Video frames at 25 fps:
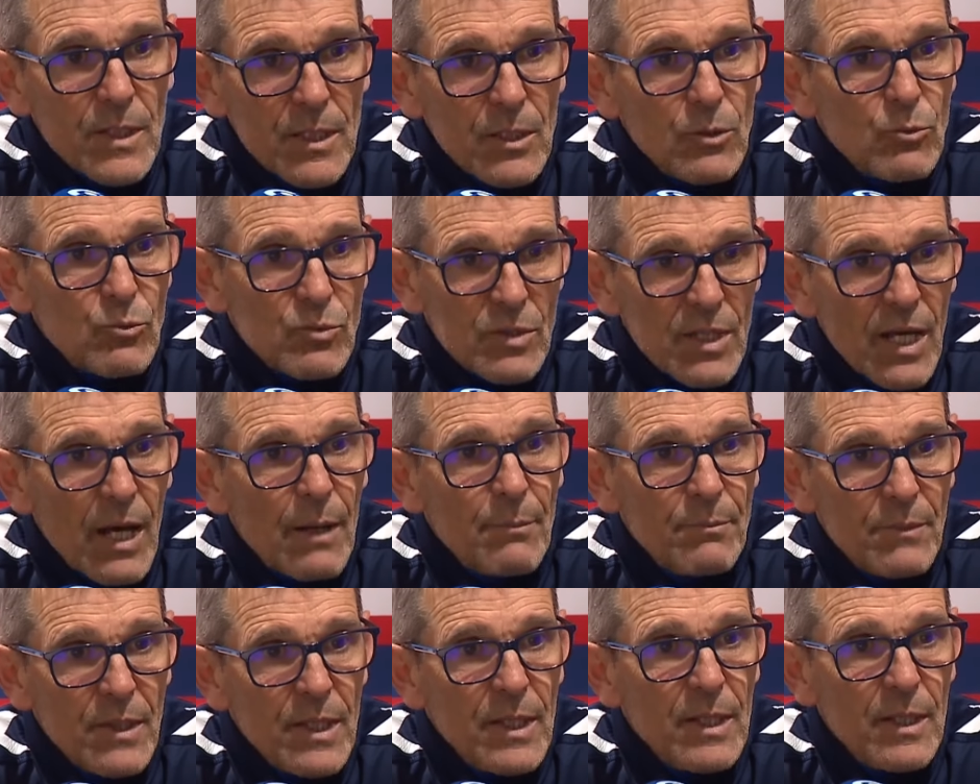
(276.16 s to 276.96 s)
qui nous a
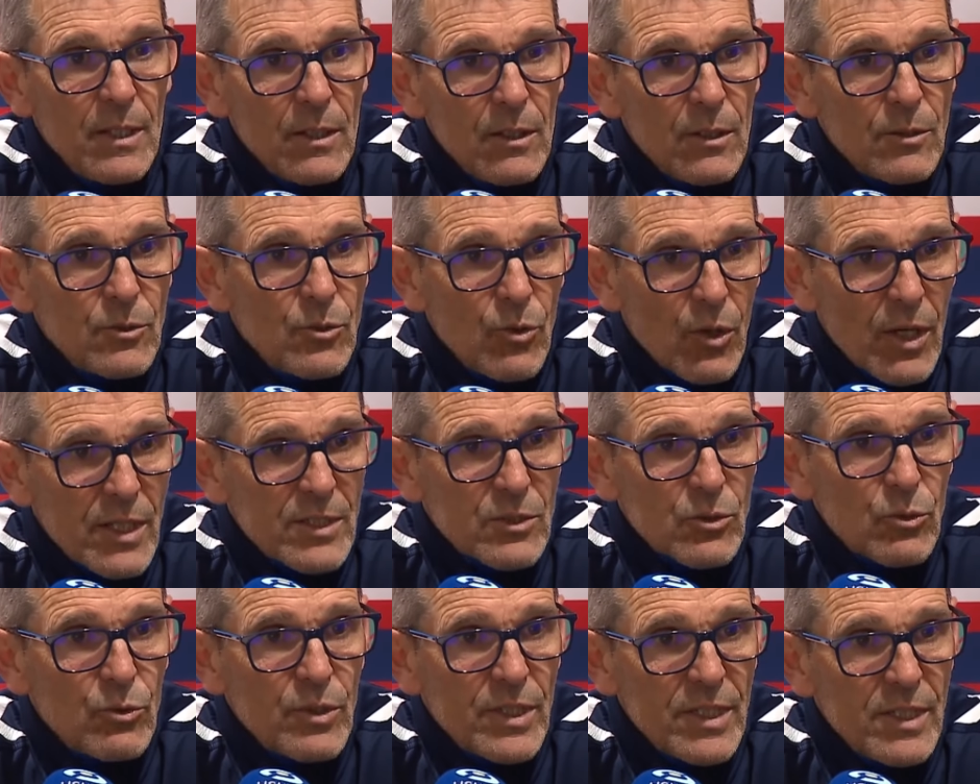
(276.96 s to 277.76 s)
amené de la
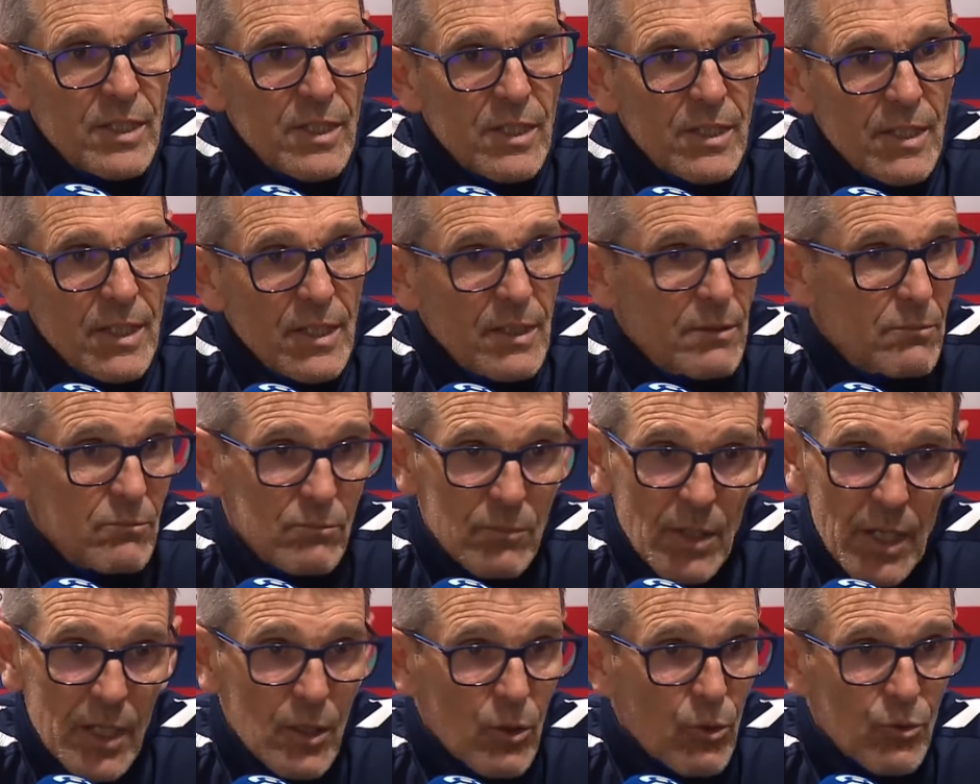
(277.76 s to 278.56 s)
solidité,
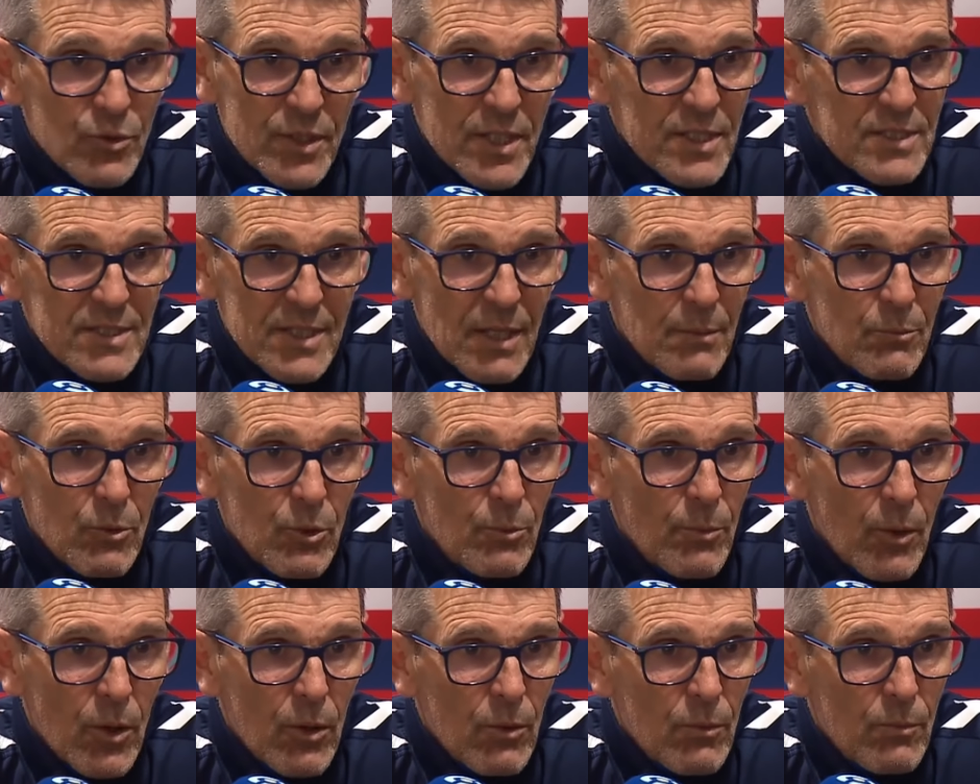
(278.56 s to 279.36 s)

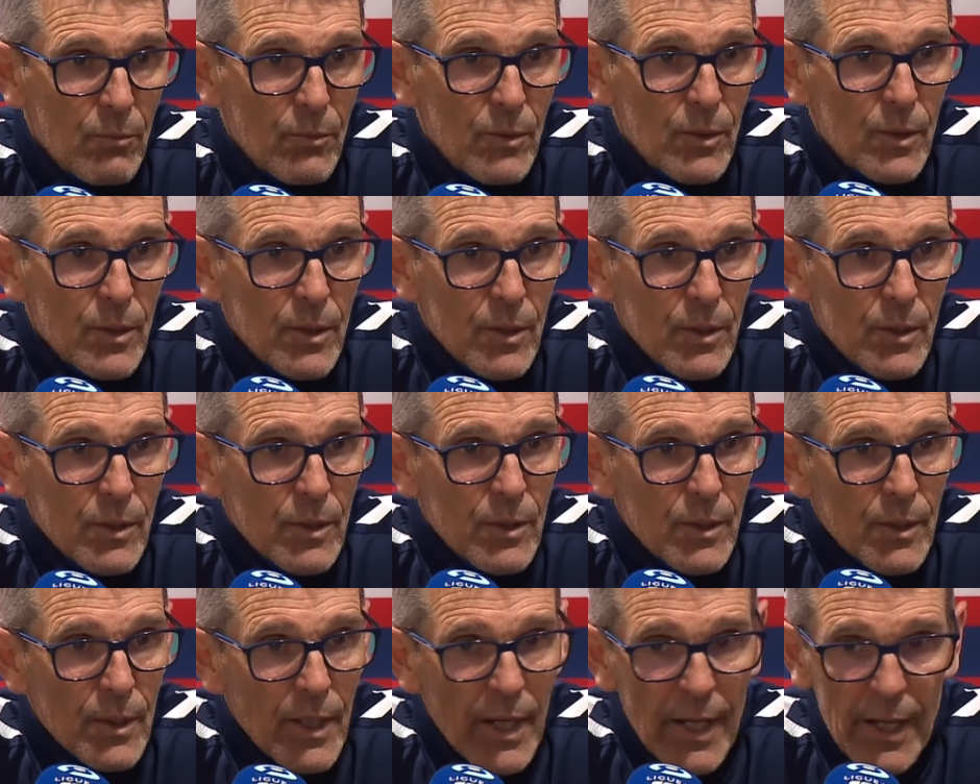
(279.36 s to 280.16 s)
incontestablement.
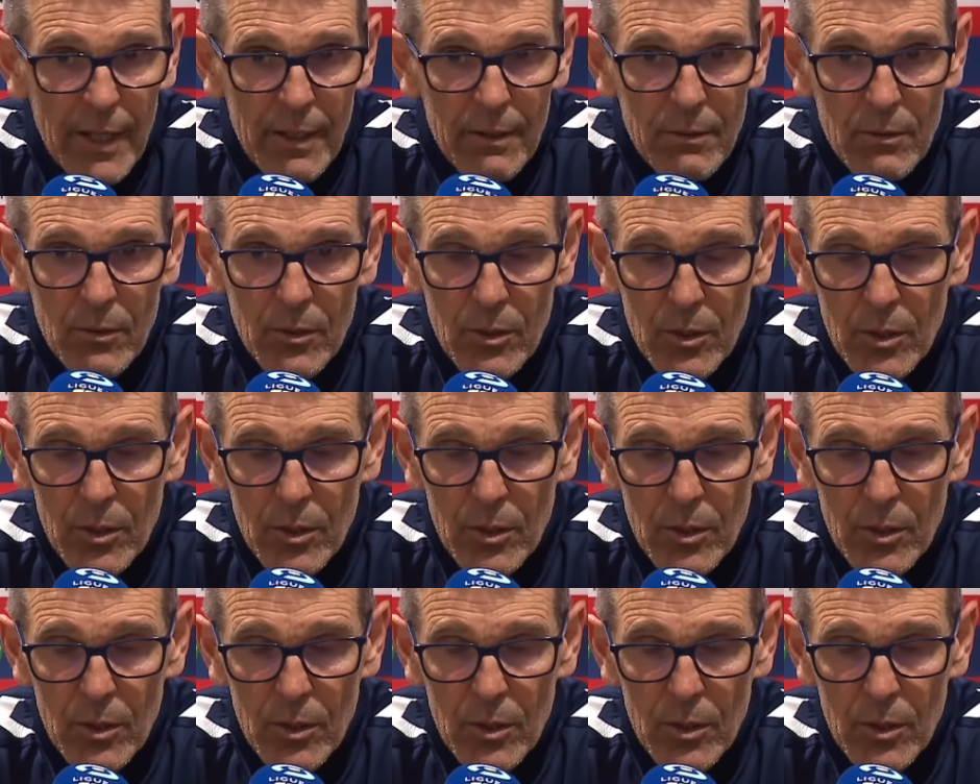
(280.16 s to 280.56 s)
Hein.